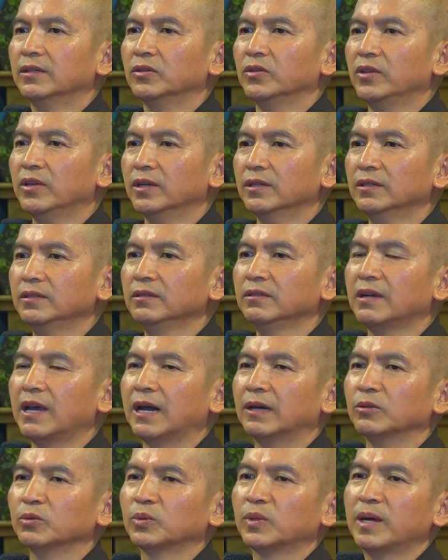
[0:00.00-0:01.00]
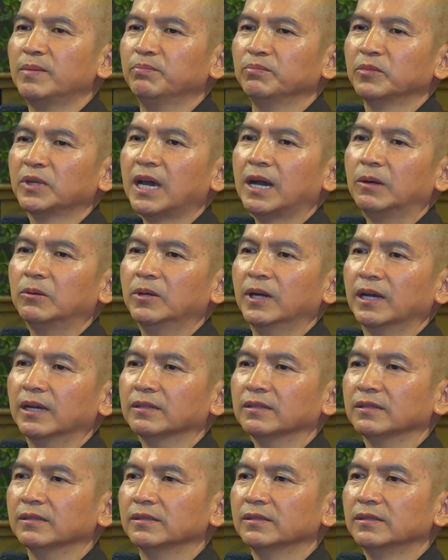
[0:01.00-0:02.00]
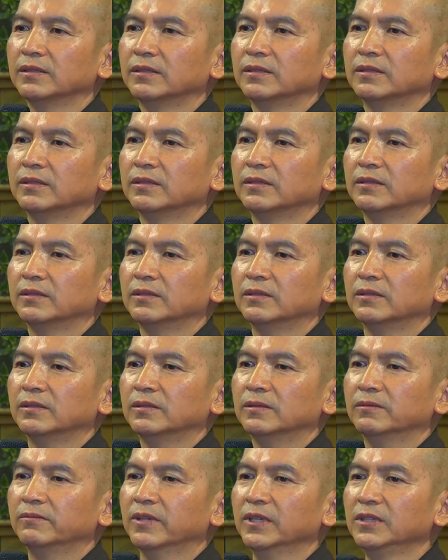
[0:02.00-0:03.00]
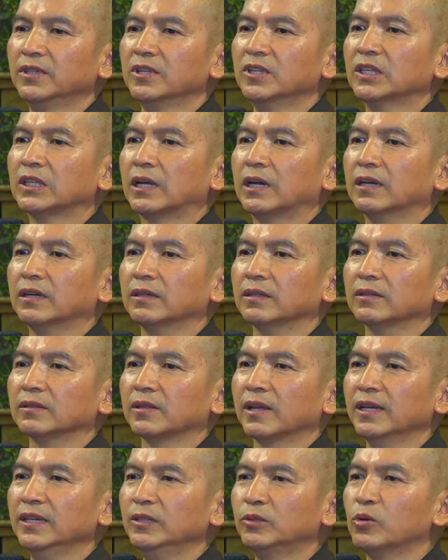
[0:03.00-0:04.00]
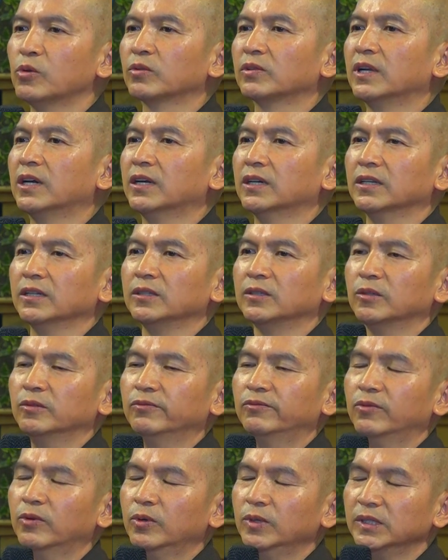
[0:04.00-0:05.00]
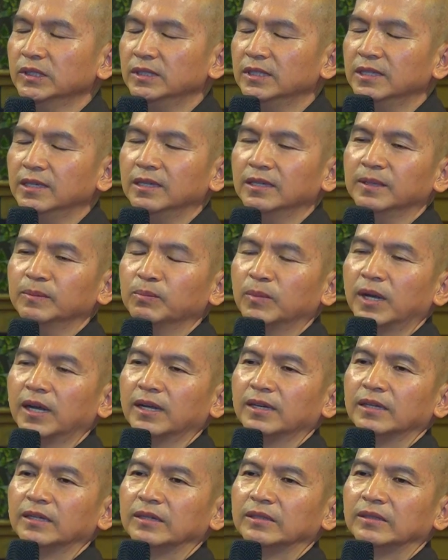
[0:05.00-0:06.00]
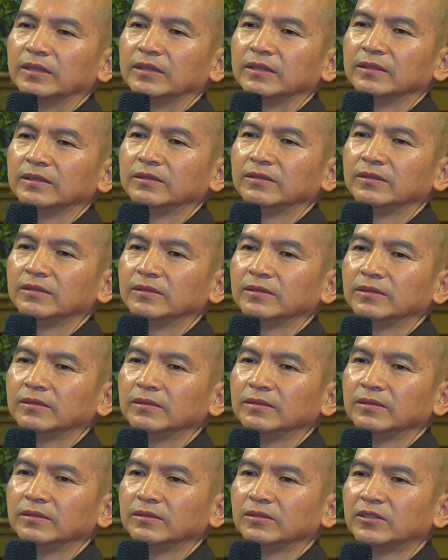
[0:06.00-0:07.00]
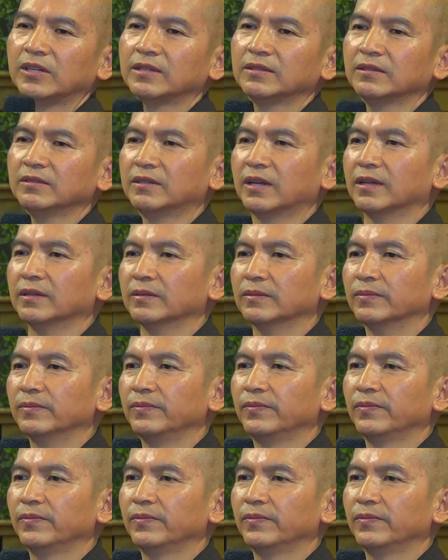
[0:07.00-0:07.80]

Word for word: giữ đạo tâm đạo hành với tinh thần thấy cuộc đời có vui gì mà tranh cạnh,